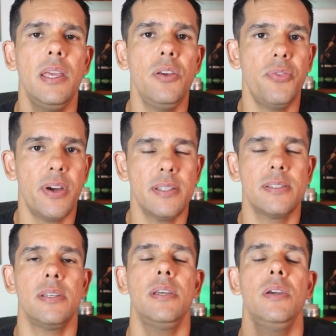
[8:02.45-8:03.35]
e
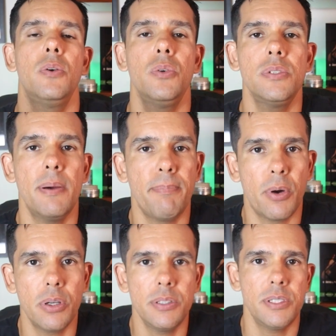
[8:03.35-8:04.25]
fazer os
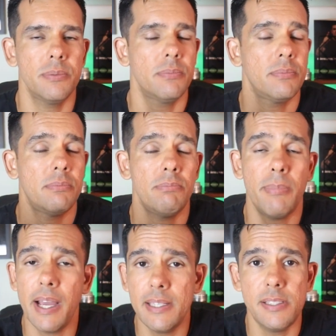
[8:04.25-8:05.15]
aportes
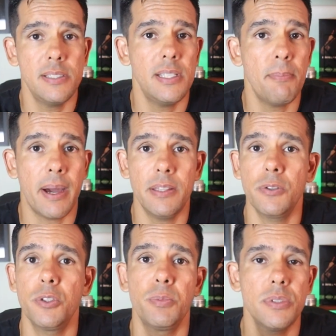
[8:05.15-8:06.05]
mais
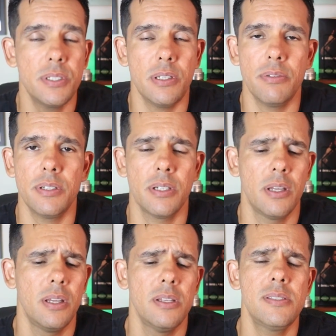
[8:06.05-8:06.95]
sistemáticos possíveis.
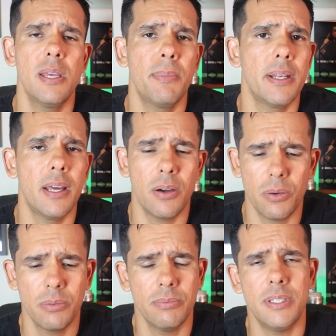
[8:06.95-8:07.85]

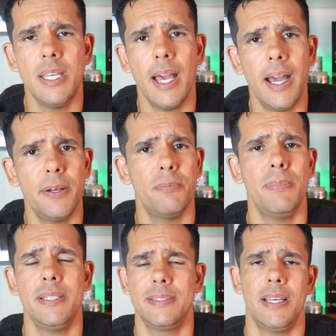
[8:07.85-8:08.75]
Semanal, diário,
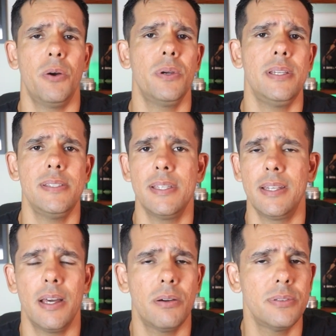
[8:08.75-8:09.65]
mensal,
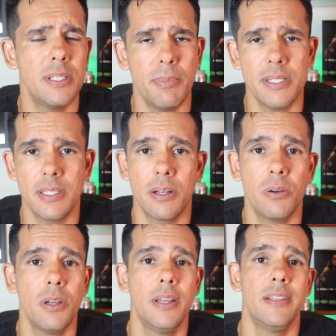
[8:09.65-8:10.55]
quinzenal,
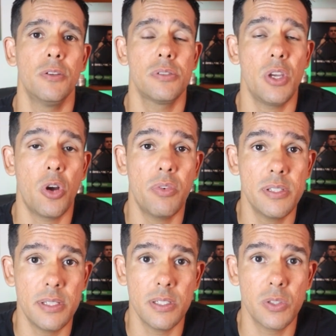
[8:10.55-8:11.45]
semestral. Não sei qual vai
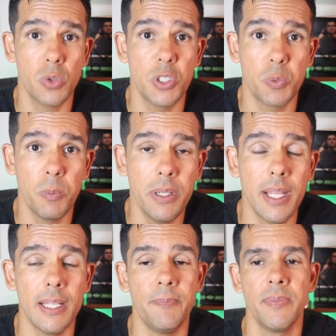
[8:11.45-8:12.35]
ser a sua
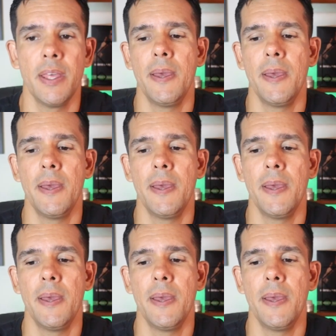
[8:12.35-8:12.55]
disponibilidade